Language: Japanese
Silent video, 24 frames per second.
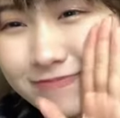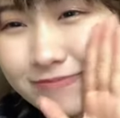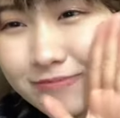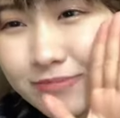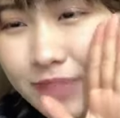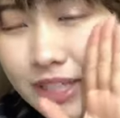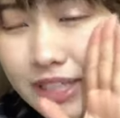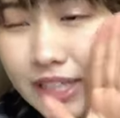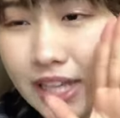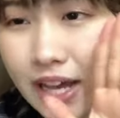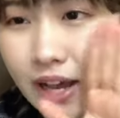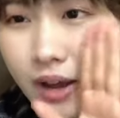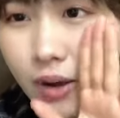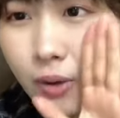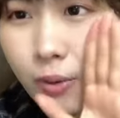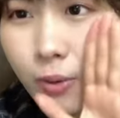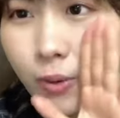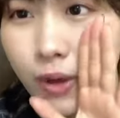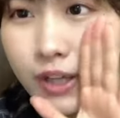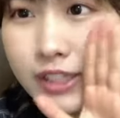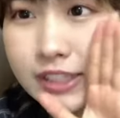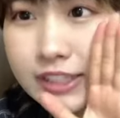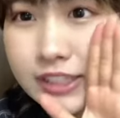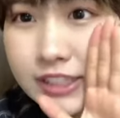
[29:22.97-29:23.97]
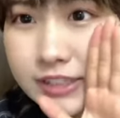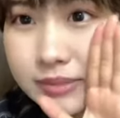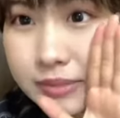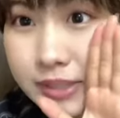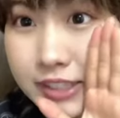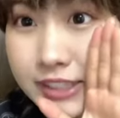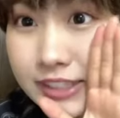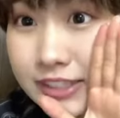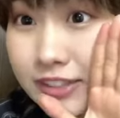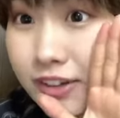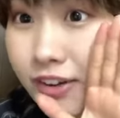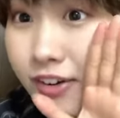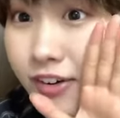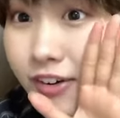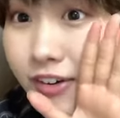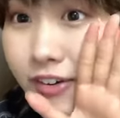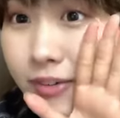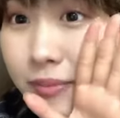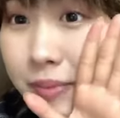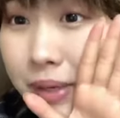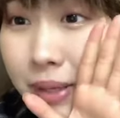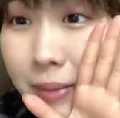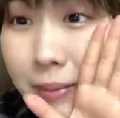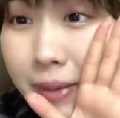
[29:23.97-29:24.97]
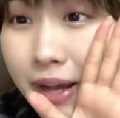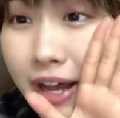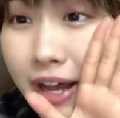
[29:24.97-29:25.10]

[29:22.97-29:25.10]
またお会いしましょう。バイバイ。